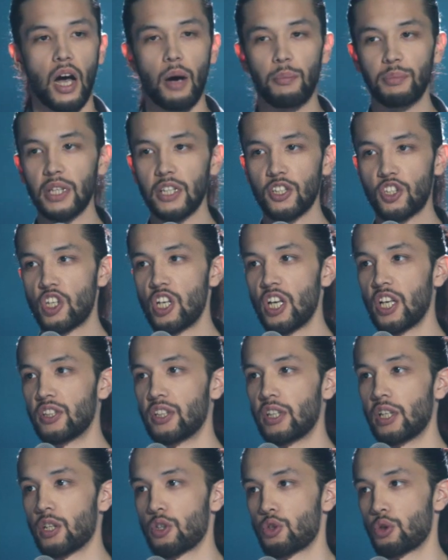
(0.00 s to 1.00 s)
А мне
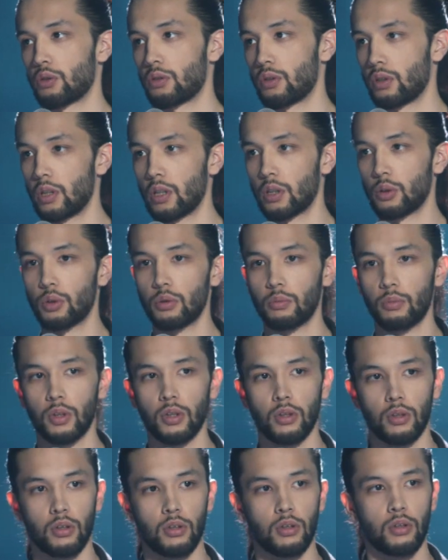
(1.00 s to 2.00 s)
член режут. Я
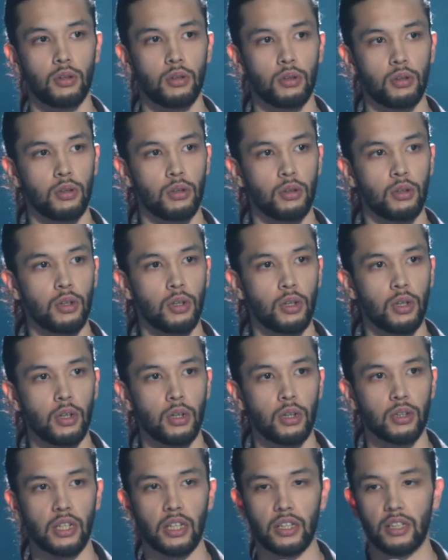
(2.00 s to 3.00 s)
думаю,
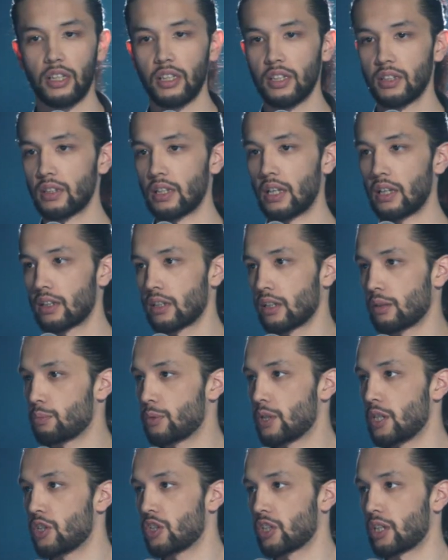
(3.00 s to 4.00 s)
какие
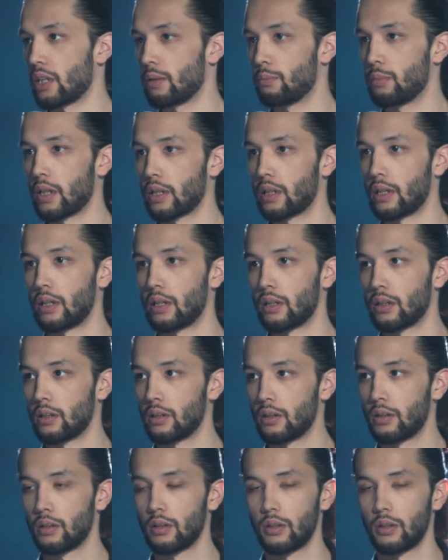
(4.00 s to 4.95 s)
нахрен птички, облака?